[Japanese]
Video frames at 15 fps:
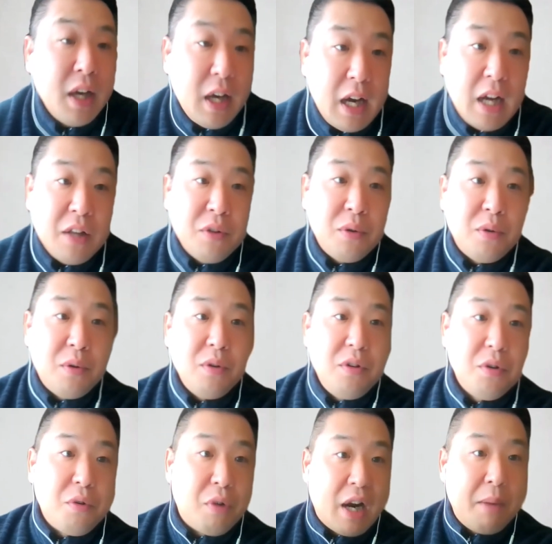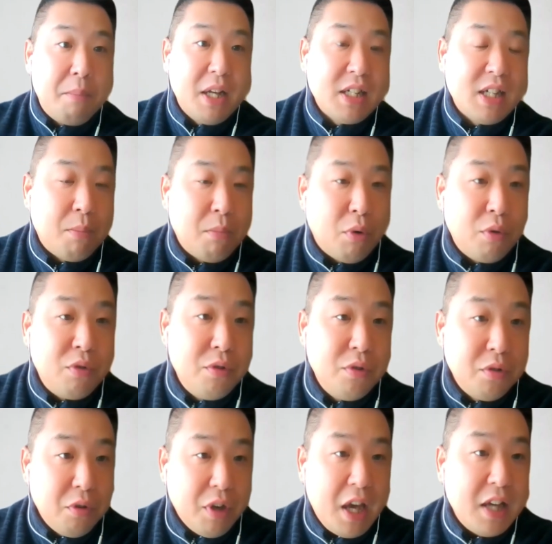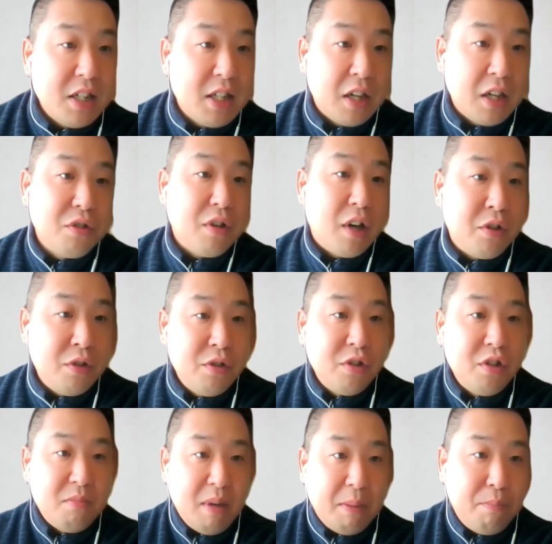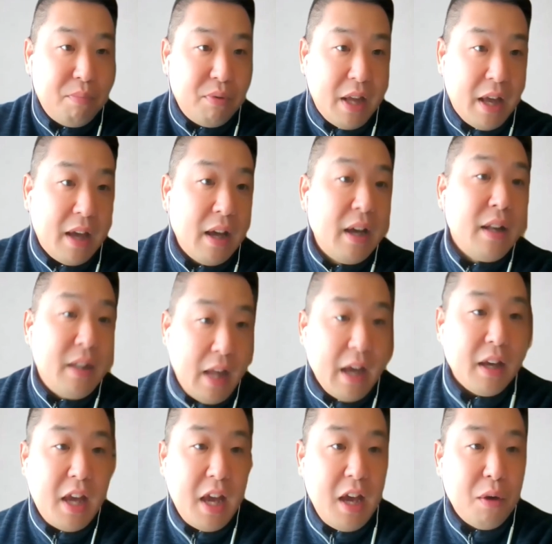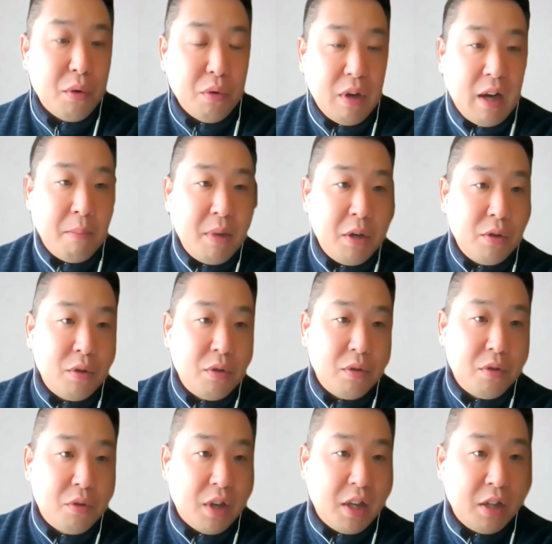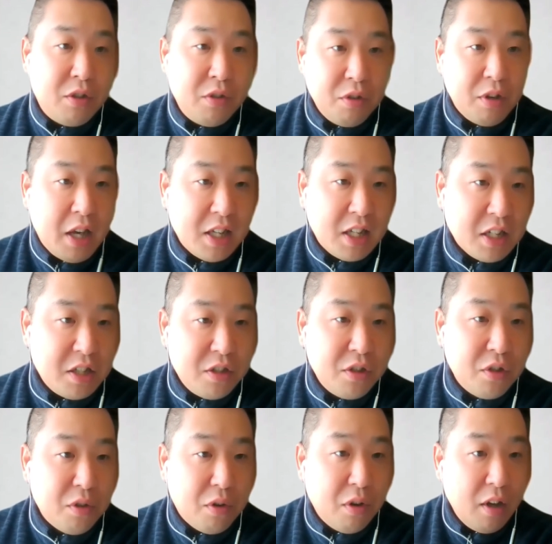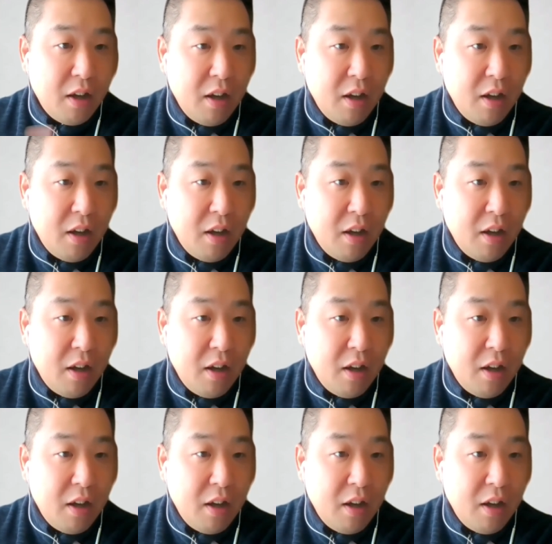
あのよくほら、皆さんもこうルート検索とか Google マップでね、経路とか見るときに Google 検索すると、